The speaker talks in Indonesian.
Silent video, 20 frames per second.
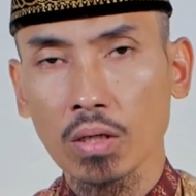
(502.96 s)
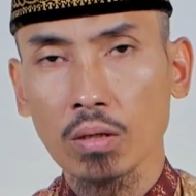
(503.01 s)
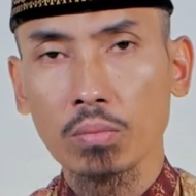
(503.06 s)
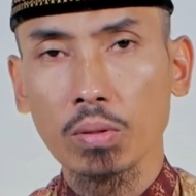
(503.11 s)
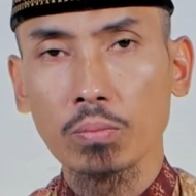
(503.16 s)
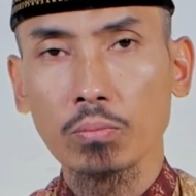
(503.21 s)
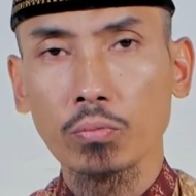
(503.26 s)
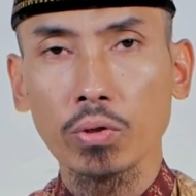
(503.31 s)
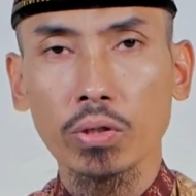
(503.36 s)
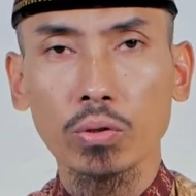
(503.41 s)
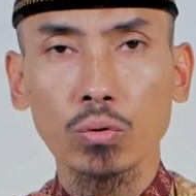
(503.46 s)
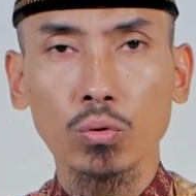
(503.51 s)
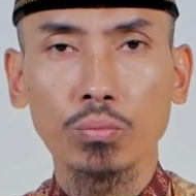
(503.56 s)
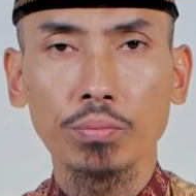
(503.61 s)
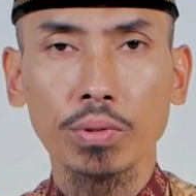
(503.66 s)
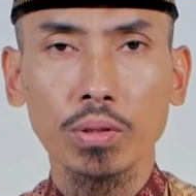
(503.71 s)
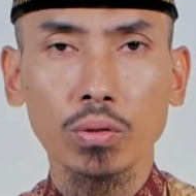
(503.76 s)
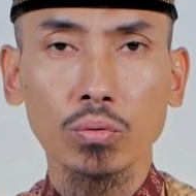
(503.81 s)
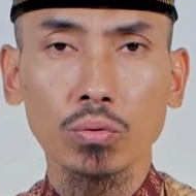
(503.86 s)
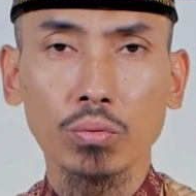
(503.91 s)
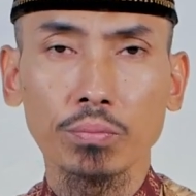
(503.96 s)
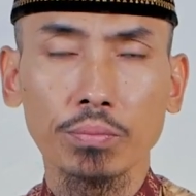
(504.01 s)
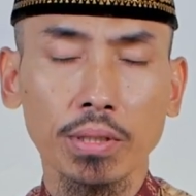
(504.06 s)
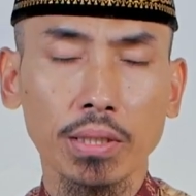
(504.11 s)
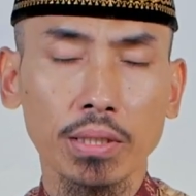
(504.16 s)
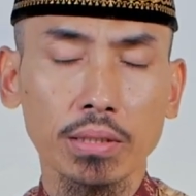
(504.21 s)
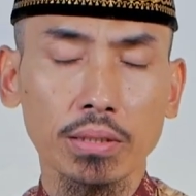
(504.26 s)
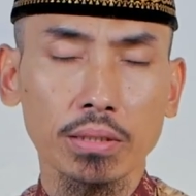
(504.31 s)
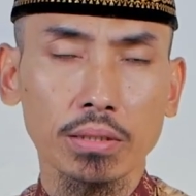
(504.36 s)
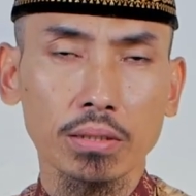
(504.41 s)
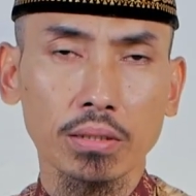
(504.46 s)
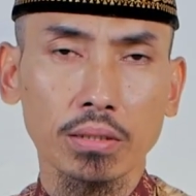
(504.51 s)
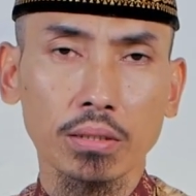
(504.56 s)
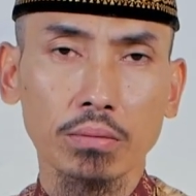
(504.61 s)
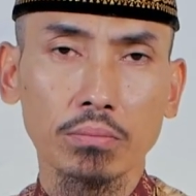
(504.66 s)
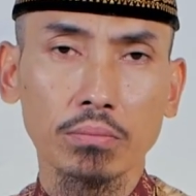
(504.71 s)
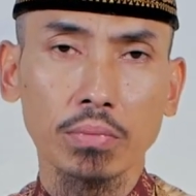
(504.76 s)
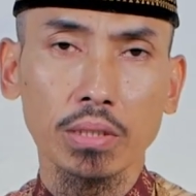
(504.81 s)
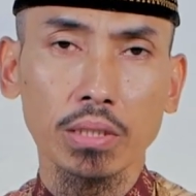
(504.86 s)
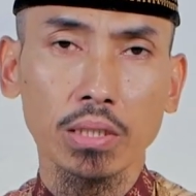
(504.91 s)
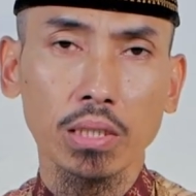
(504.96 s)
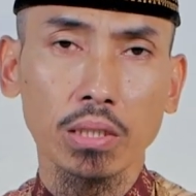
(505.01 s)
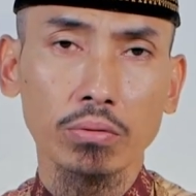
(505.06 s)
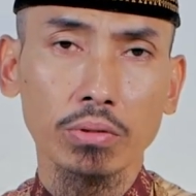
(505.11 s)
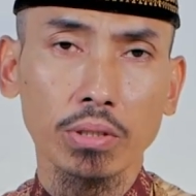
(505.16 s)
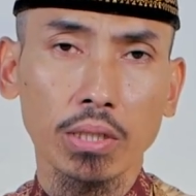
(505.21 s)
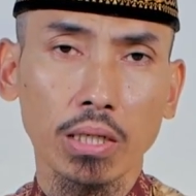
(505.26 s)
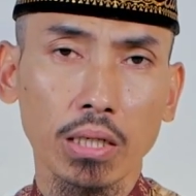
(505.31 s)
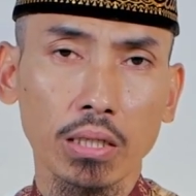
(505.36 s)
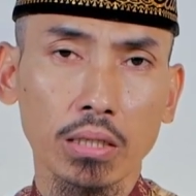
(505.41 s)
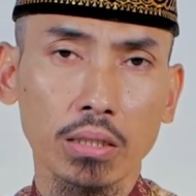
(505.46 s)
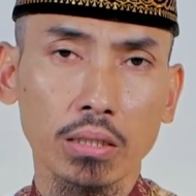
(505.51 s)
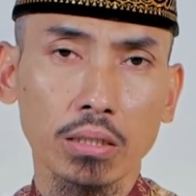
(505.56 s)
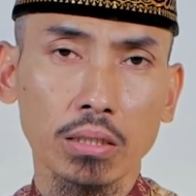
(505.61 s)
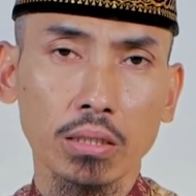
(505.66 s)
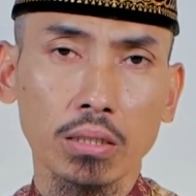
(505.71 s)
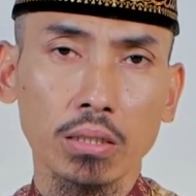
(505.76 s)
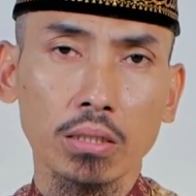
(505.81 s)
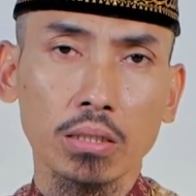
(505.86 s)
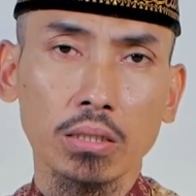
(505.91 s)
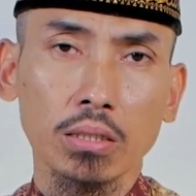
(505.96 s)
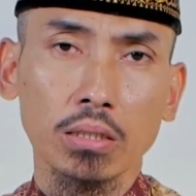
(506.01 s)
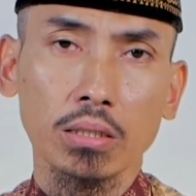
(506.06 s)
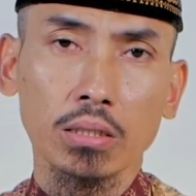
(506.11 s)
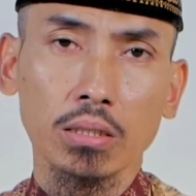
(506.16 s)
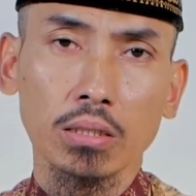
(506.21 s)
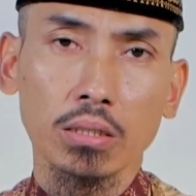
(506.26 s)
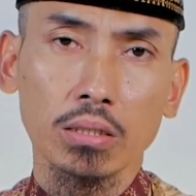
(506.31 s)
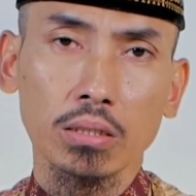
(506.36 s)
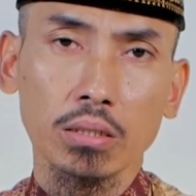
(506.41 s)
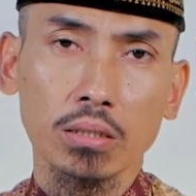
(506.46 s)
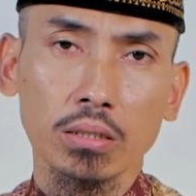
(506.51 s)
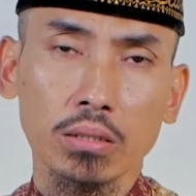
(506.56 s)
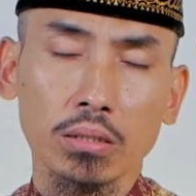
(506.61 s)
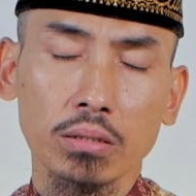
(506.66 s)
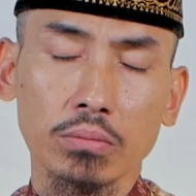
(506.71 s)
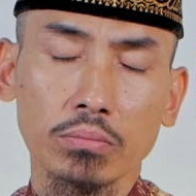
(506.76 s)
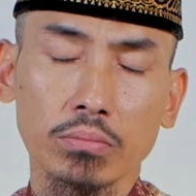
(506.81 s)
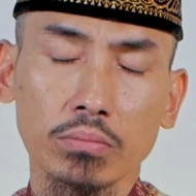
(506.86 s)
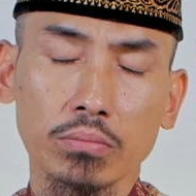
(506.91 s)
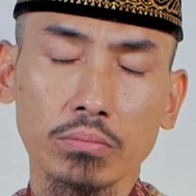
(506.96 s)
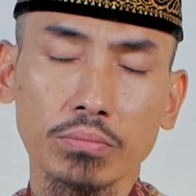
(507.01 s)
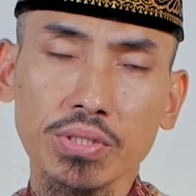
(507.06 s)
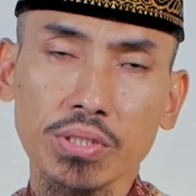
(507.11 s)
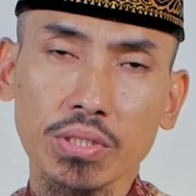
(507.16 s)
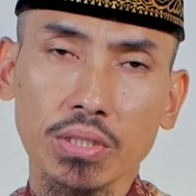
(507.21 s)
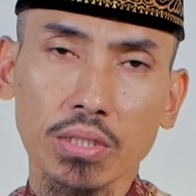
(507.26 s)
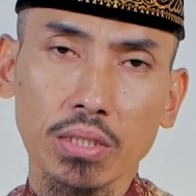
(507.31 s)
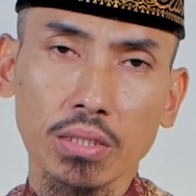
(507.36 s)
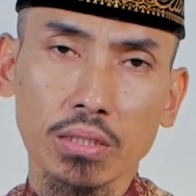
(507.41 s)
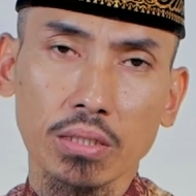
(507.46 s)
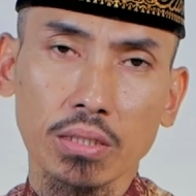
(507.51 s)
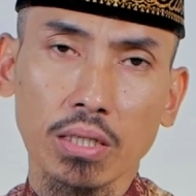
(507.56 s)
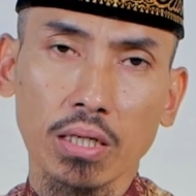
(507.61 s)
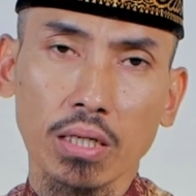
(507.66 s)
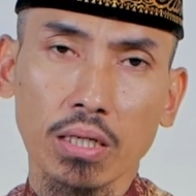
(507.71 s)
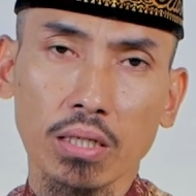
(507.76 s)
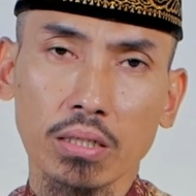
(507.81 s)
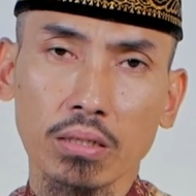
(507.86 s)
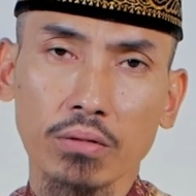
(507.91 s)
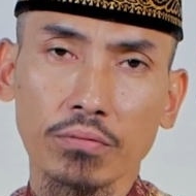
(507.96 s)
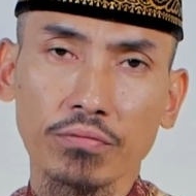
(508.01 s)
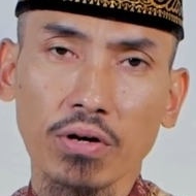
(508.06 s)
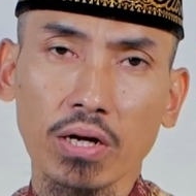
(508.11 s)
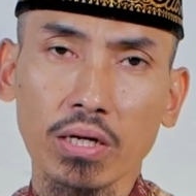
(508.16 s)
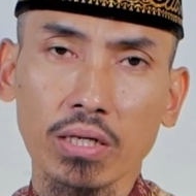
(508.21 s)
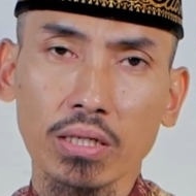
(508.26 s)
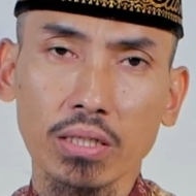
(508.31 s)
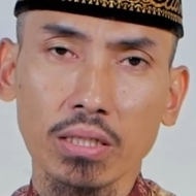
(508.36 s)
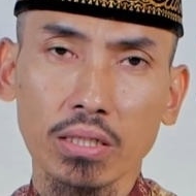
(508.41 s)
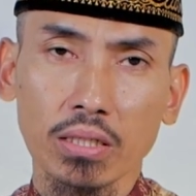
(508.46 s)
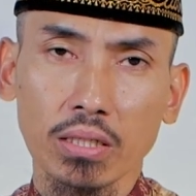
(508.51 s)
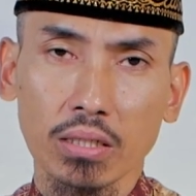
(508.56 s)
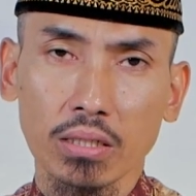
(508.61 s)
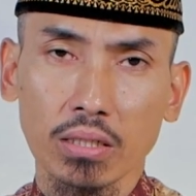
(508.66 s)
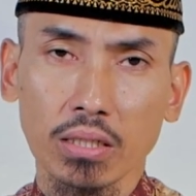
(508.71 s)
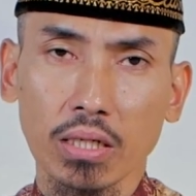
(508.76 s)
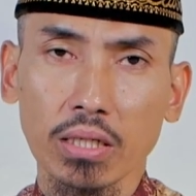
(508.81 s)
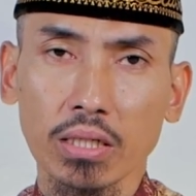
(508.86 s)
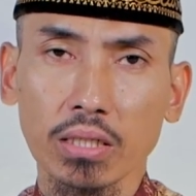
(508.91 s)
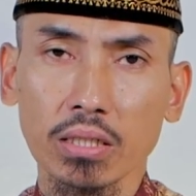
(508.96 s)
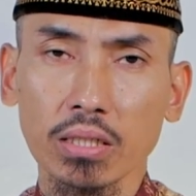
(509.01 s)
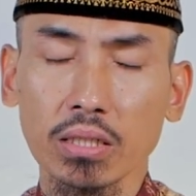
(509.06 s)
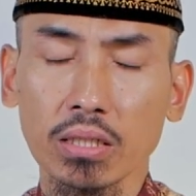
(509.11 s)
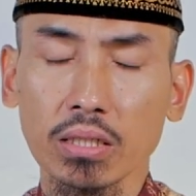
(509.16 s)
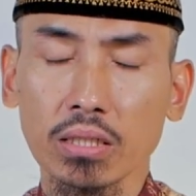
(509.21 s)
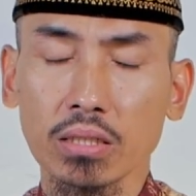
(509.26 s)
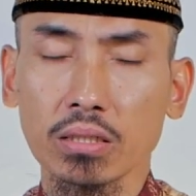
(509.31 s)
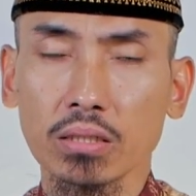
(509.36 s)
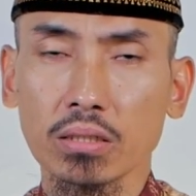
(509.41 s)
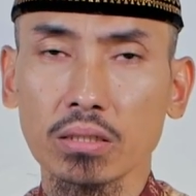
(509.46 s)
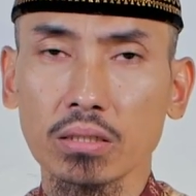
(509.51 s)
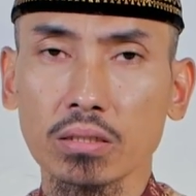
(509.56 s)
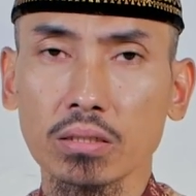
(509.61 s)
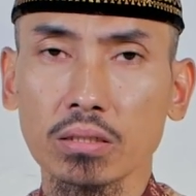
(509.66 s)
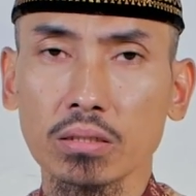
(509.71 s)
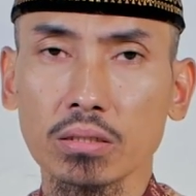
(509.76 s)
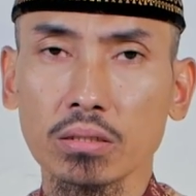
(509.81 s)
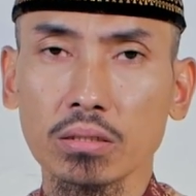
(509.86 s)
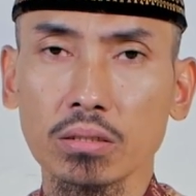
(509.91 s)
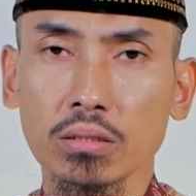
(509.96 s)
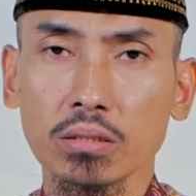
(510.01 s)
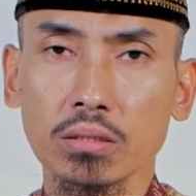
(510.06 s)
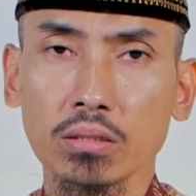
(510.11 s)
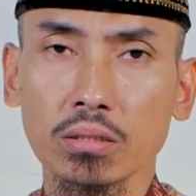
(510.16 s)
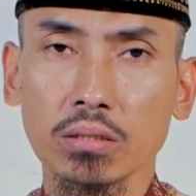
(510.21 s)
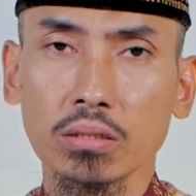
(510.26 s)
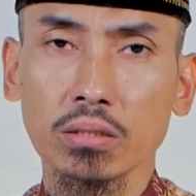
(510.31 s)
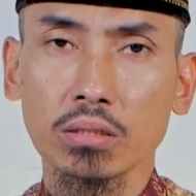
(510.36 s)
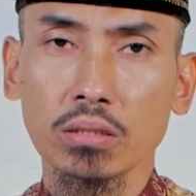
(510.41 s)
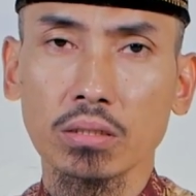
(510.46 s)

membuat umat-umat beliau yang eh, miskin dan fakir. Nah, ini eh,